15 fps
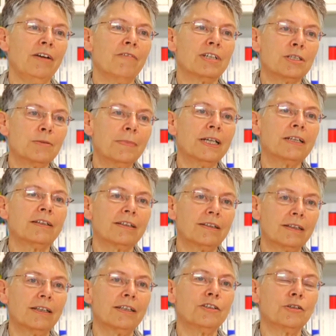was macht
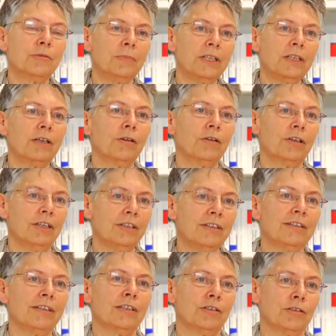das Ganze mit der
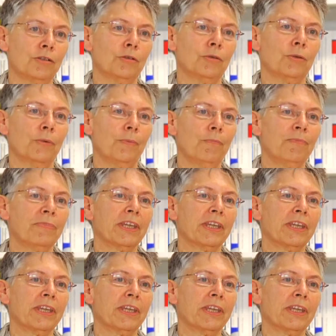Organisation.